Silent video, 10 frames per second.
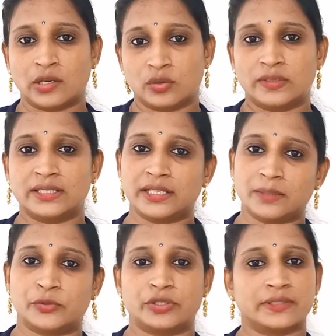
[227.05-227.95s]
నాలుగో
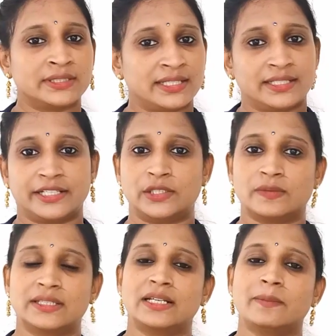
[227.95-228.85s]
వంతని మూడో వంతని
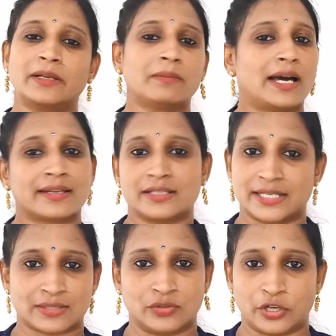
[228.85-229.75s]
రెండో వంతని మనం మార్కింగ్
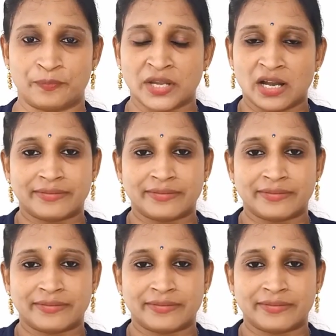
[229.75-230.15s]
చేసుకుంటాం